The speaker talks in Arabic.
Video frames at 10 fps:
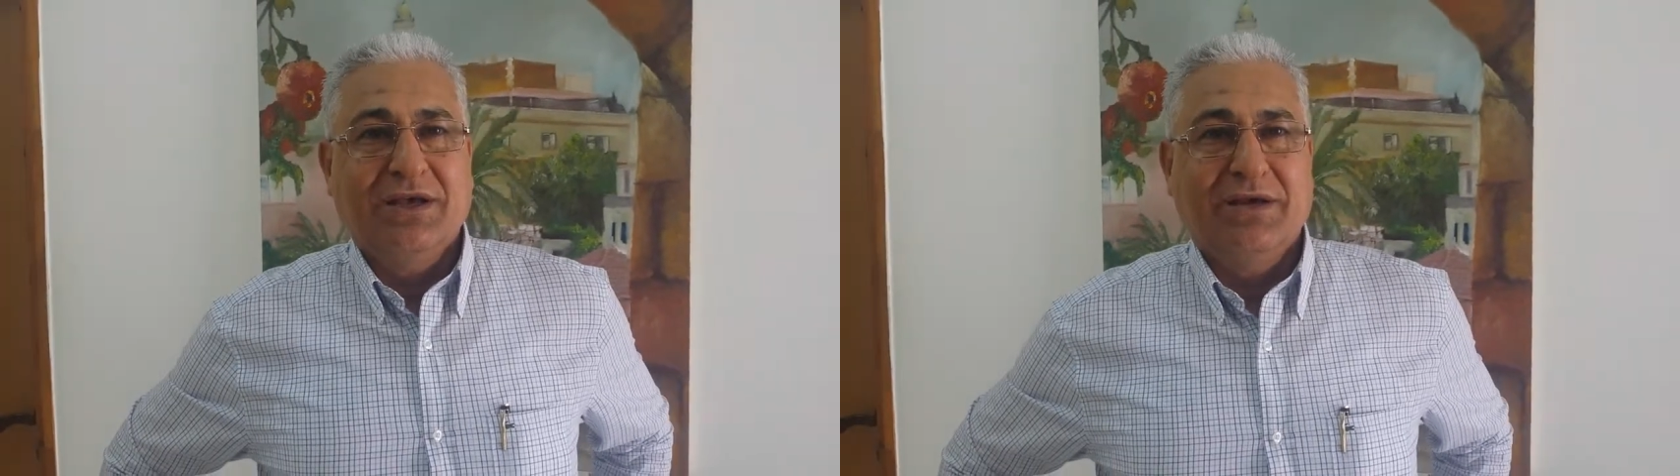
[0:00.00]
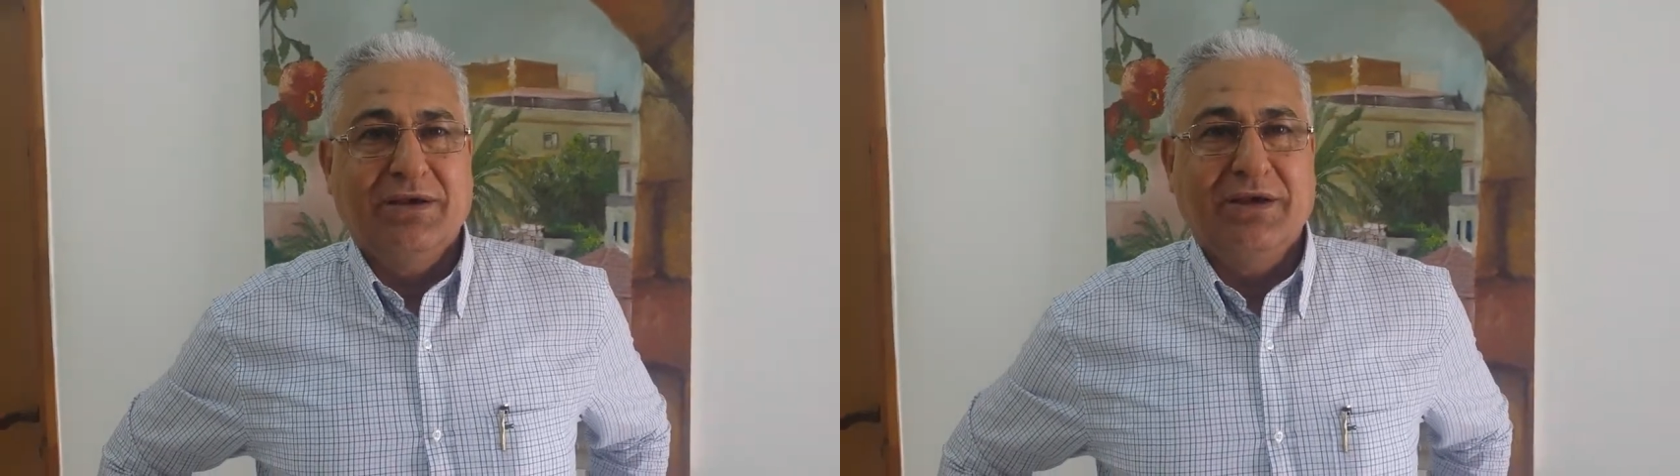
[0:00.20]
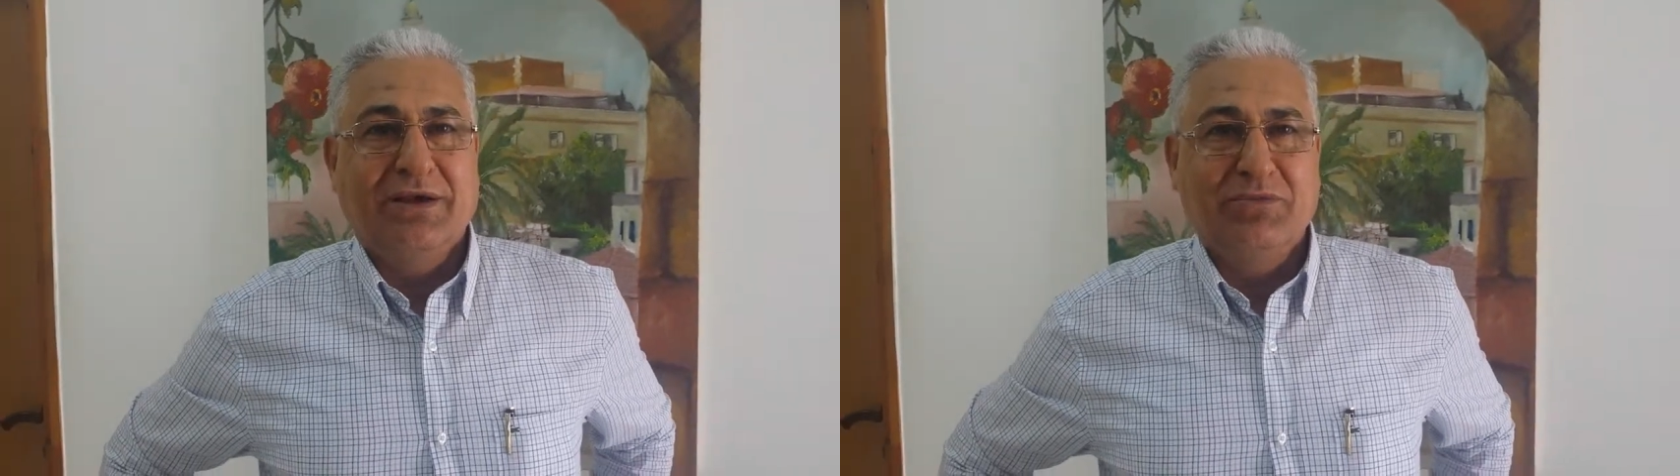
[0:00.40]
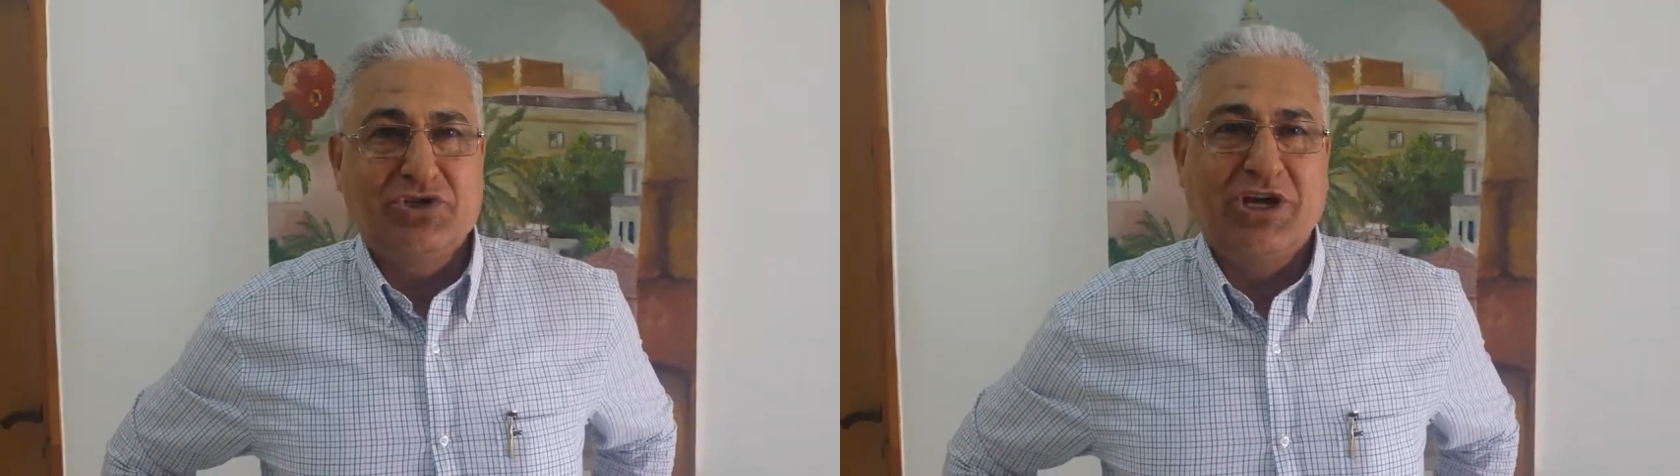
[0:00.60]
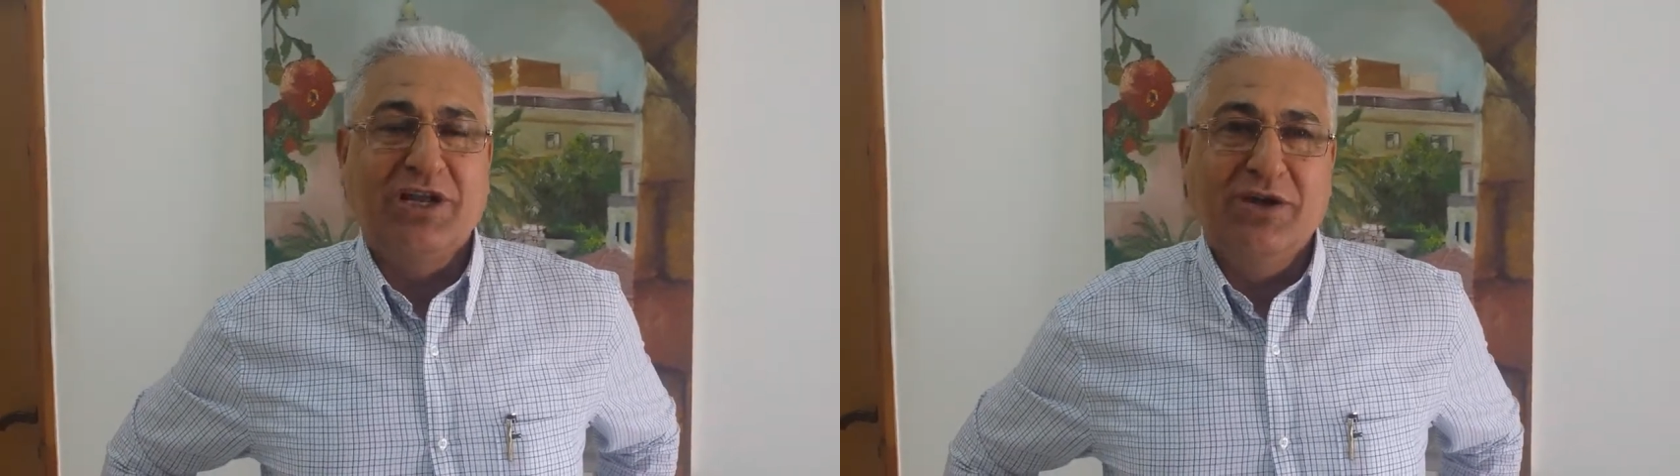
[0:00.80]
إيه، إيه،
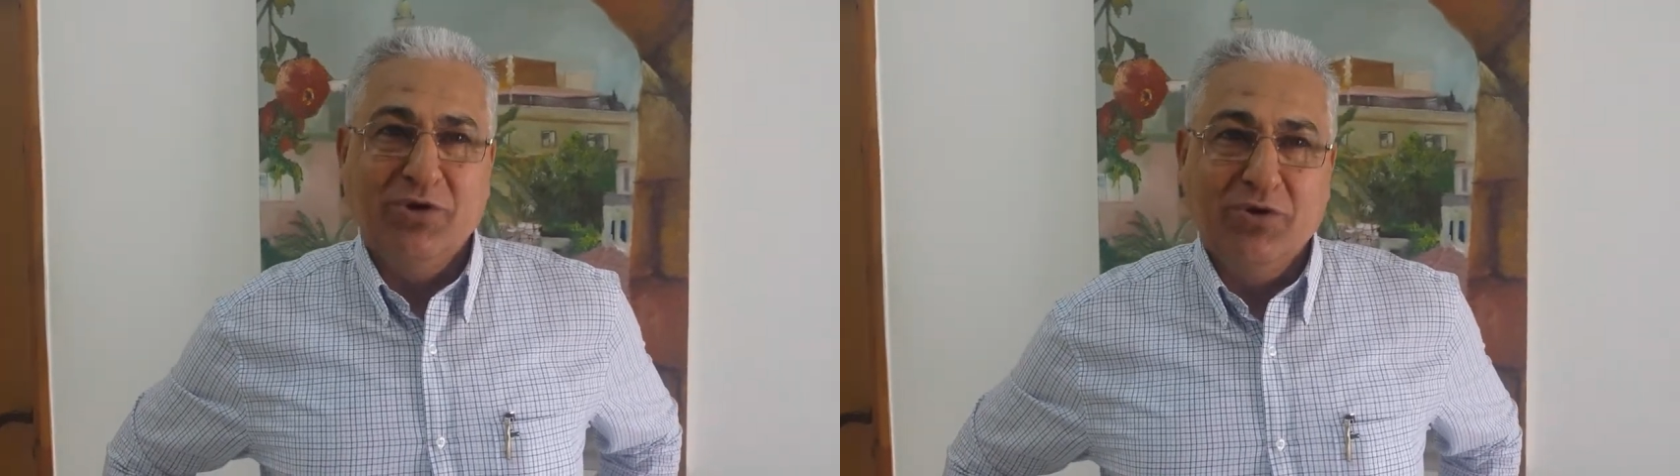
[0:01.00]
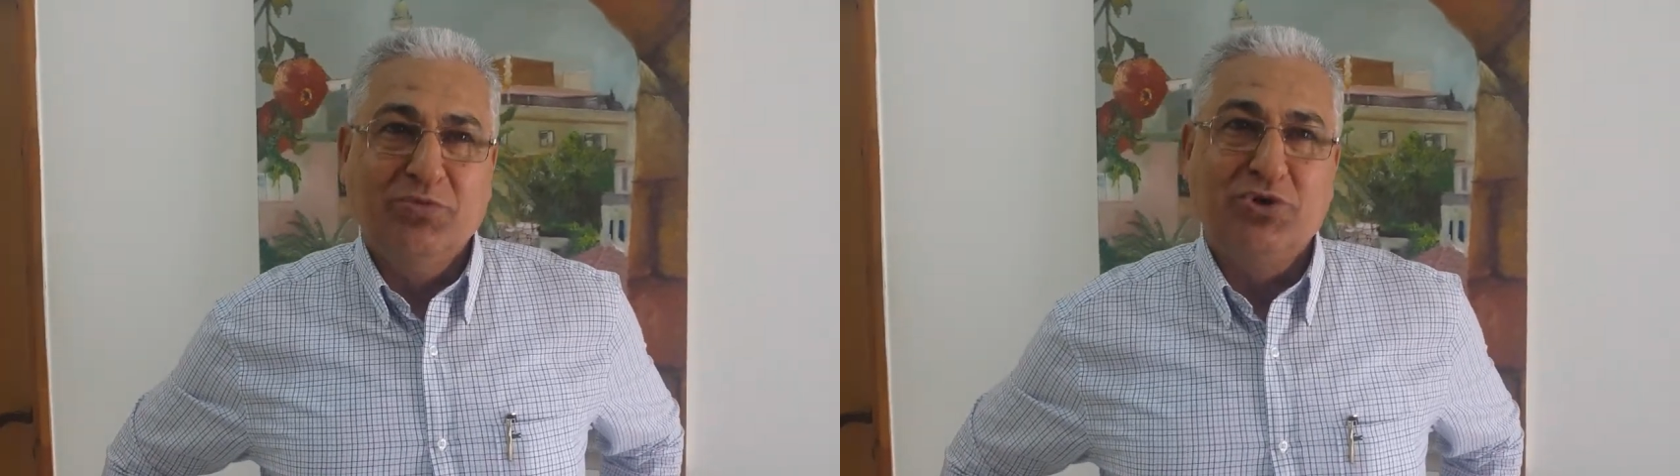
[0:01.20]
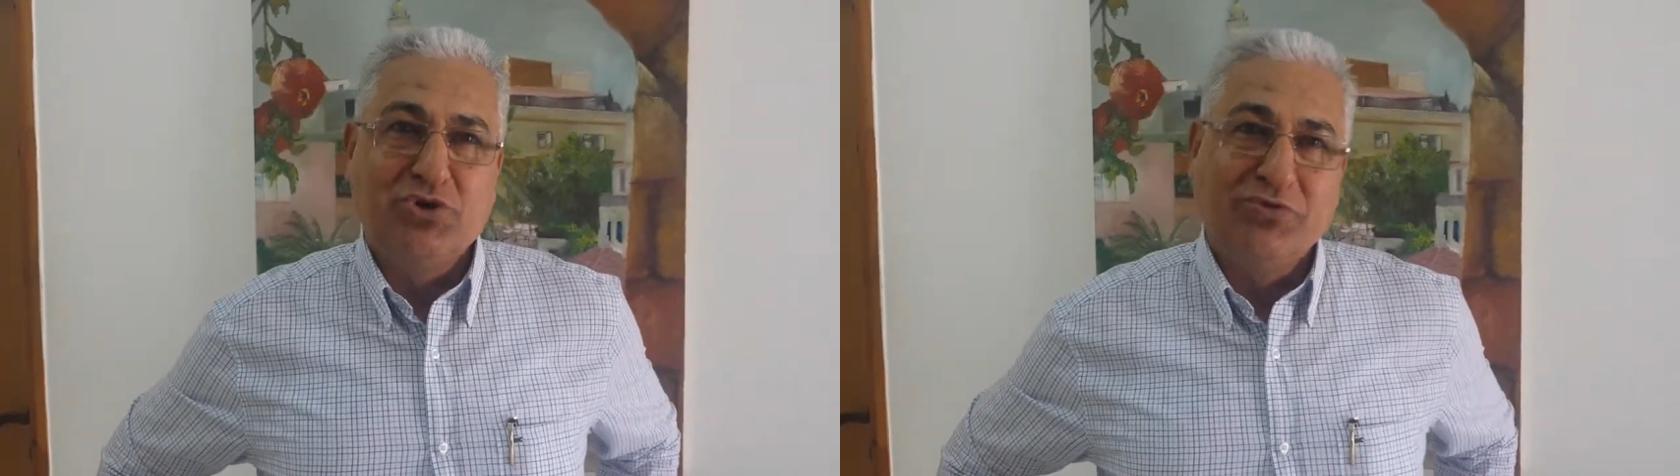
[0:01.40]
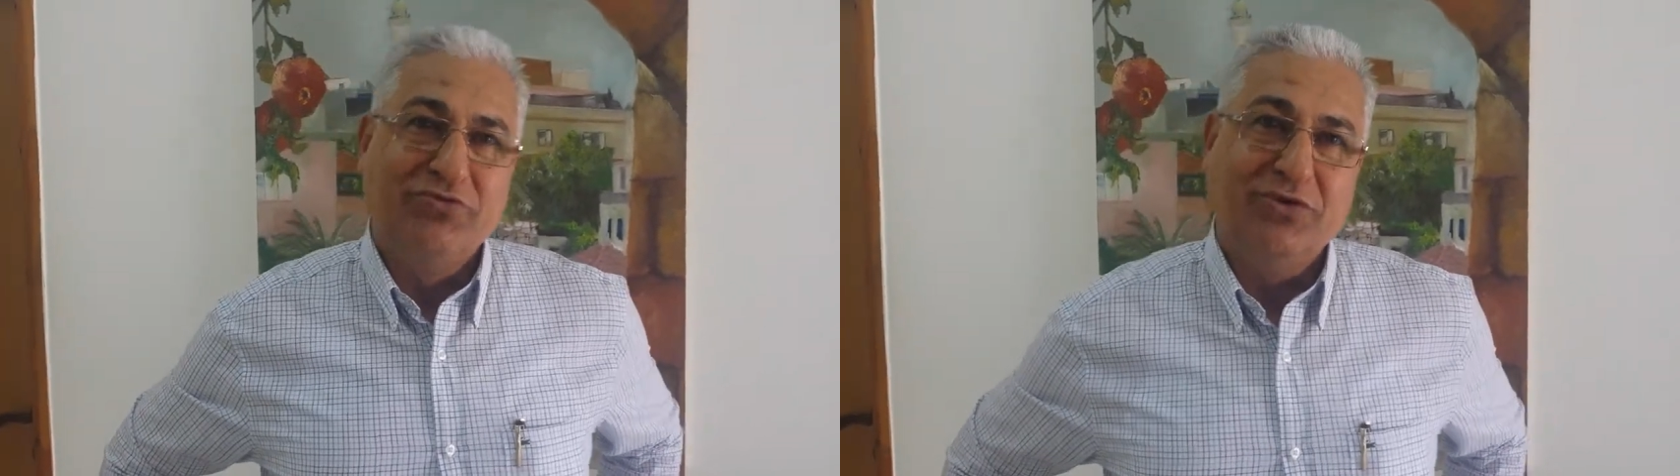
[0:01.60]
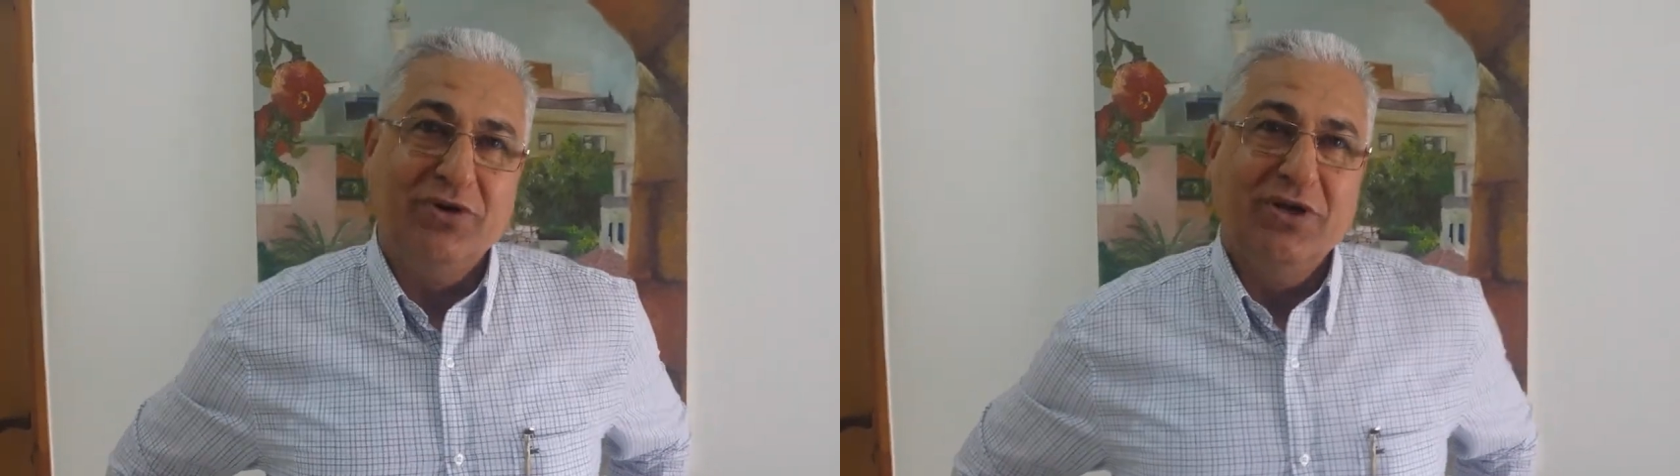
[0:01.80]
بالشكل اللي هو
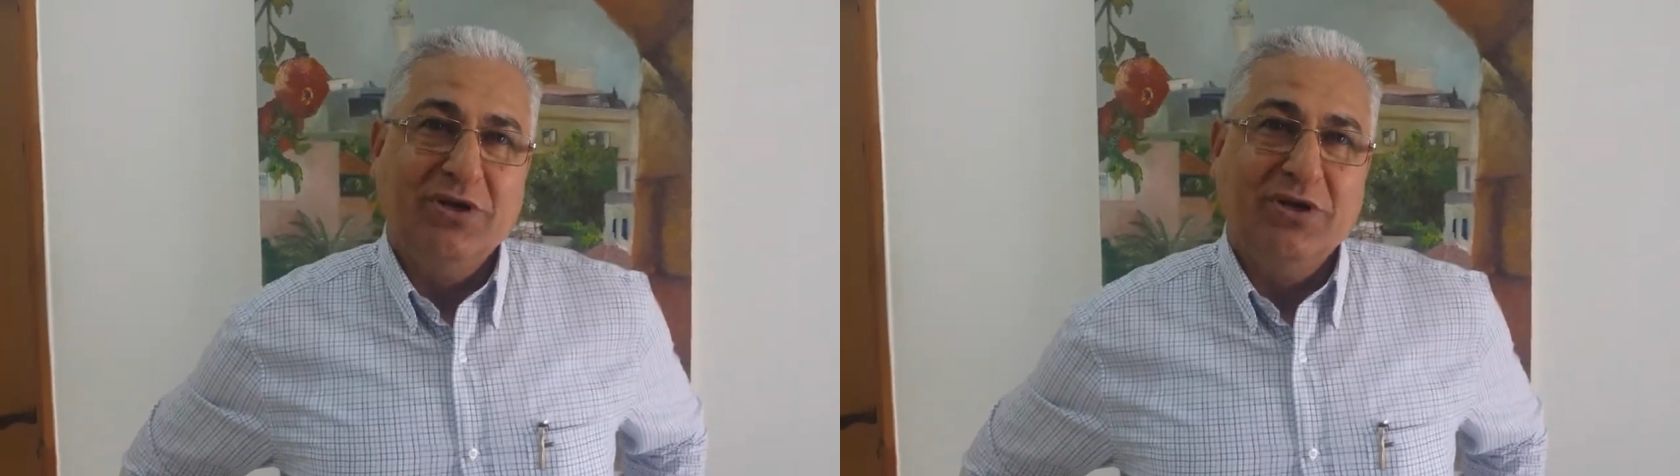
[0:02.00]
بيشوفه